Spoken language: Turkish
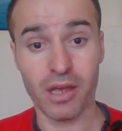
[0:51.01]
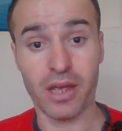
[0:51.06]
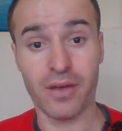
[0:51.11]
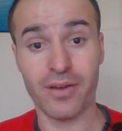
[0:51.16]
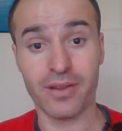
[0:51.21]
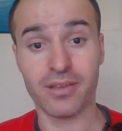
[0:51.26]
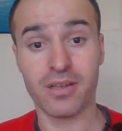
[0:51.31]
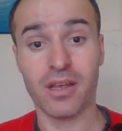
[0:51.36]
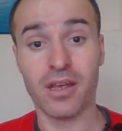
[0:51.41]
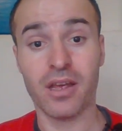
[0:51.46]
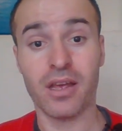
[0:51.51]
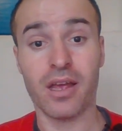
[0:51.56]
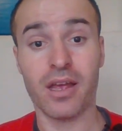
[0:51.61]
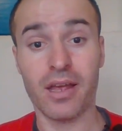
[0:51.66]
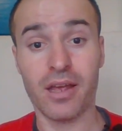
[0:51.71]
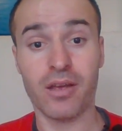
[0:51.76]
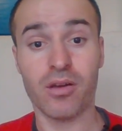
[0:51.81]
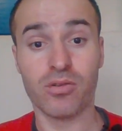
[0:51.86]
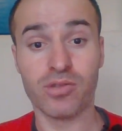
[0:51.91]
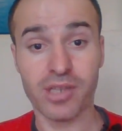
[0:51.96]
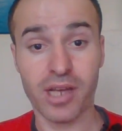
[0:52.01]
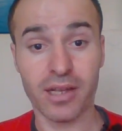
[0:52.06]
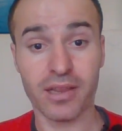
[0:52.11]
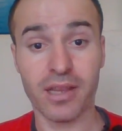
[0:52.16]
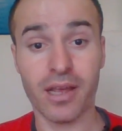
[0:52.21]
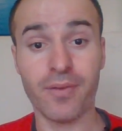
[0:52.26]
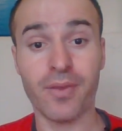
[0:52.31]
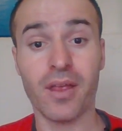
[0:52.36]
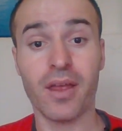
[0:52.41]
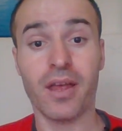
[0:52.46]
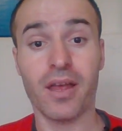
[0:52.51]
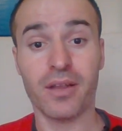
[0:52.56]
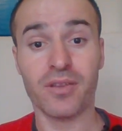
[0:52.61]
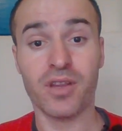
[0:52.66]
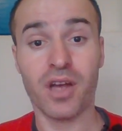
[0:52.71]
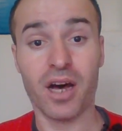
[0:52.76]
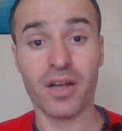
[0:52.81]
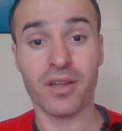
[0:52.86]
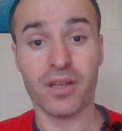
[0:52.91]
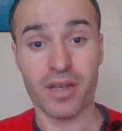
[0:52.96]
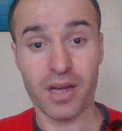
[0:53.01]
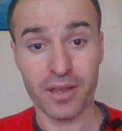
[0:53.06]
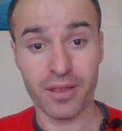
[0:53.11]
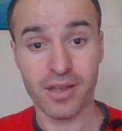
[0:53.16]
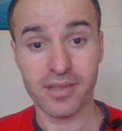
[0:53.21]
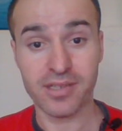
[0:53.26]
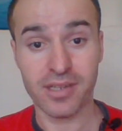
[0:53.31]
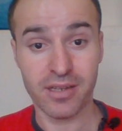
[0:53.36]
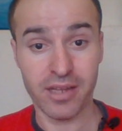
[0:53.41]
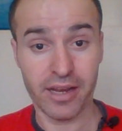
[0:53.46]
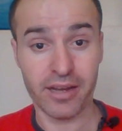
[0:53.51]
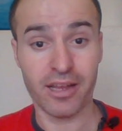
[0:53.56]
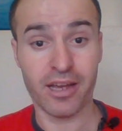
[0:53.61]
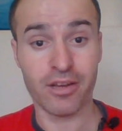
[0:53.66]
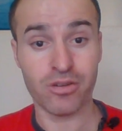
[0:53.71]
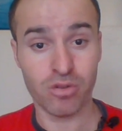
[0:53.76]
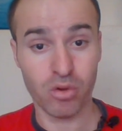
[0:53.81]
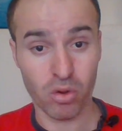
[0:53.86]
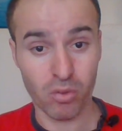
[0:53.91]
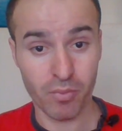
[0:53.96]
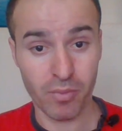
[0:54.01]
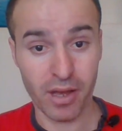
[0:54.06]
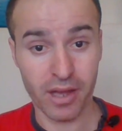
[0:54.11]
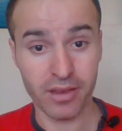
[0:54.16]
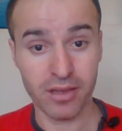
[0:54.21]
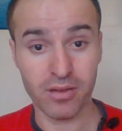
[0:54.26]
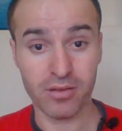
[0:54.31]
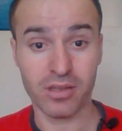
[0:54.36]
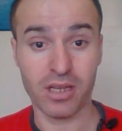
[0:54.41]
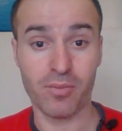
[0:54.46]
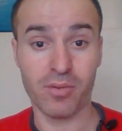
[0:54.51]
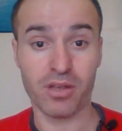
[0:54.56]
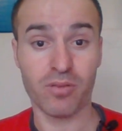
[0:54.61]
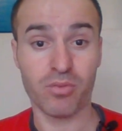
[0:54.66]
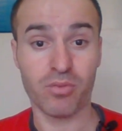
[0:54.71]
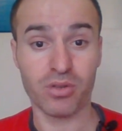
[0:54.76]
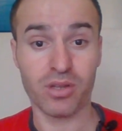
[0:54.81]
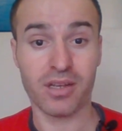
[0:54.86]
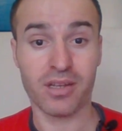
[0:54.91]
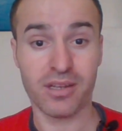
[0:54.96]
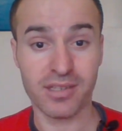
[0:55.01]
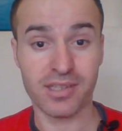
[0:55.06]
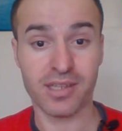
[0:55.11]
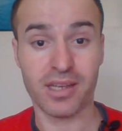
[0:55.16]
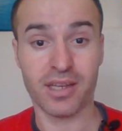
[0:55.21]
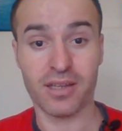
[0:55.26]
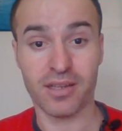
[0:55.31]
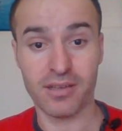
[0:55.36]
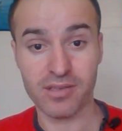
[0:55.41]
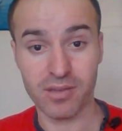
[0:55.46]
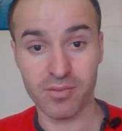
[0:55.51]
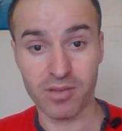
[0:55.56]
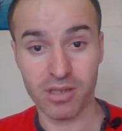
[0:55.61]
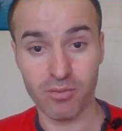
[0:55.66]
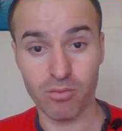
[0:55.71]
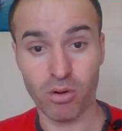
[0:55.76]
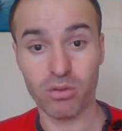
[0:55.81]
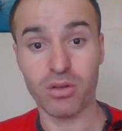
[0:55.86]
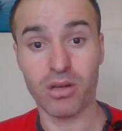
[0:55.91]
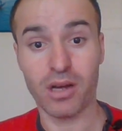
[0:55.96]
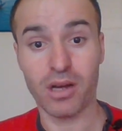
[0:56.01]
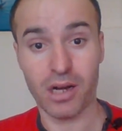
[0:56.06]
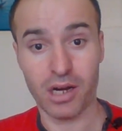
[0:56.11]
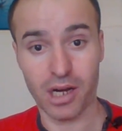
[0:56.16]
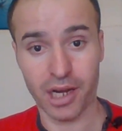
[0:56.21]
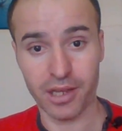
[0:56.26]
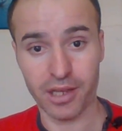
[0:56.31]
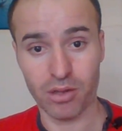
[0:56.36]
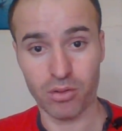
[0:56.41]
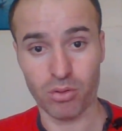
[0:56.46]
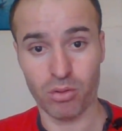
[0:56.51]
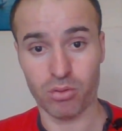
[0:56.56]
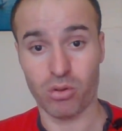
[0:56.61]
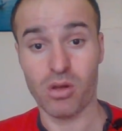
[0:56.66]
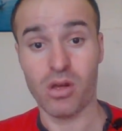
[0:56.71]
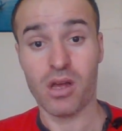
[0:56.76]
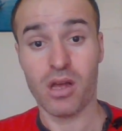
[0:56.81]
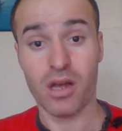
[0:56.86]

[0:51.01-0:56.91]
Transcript: Evet e, özellikle Dağ'ın annesi Leyla'yı çok beğendi. Tabii ki burada kıskanan isim kim oldu? Aydan oldu.